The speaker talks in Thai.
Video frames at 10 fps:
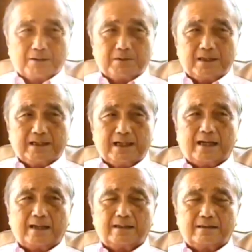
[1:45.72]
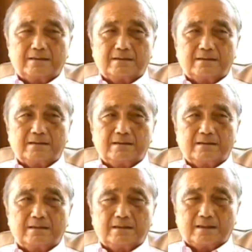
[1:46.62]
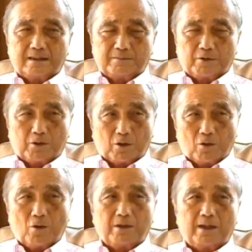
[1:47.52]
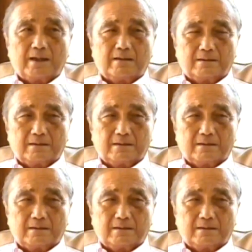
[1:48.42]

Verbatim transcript: กับเรื่องนี้มรดกโลกเนี่ย